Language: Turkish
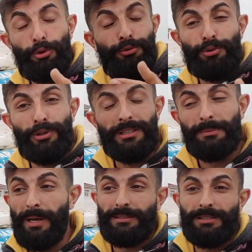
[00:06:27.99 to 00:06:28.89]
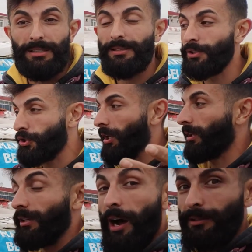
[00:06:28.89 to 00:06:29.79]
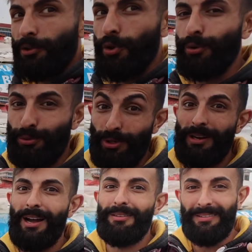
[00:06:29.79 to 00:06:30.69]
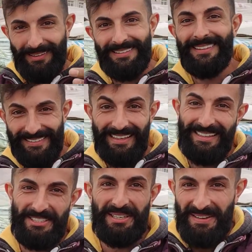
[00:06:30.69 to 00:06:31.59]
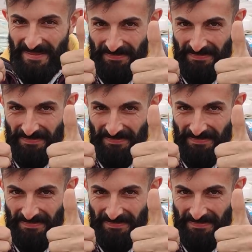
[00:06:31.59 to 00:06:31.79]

O videolar da belki gelir inşallah. Daha da çok güzel hayvanlar da gelecek.